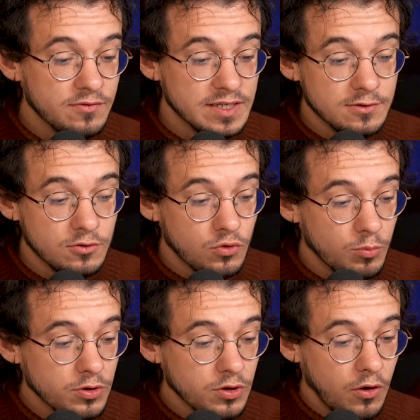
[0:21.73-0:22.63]
On va essayer de le
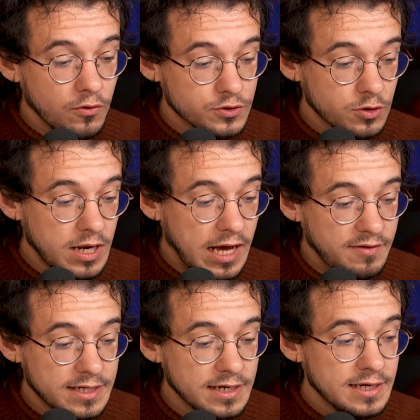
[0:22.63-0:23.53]
comprendre ensemble
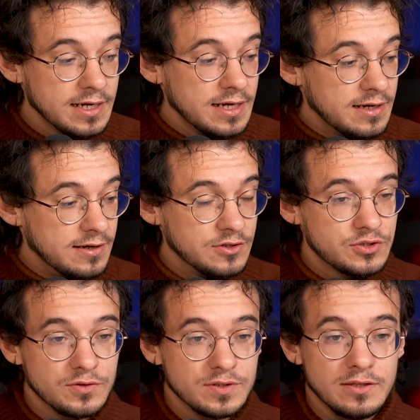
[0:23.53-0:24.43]
avec euh,
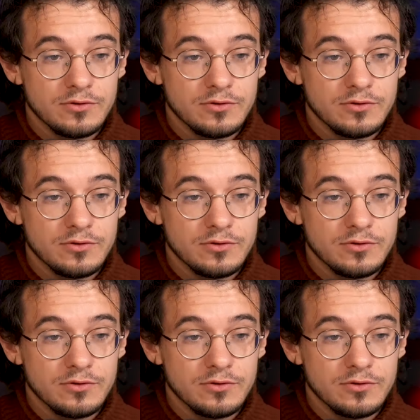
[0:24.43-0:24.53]
Sonia Sonia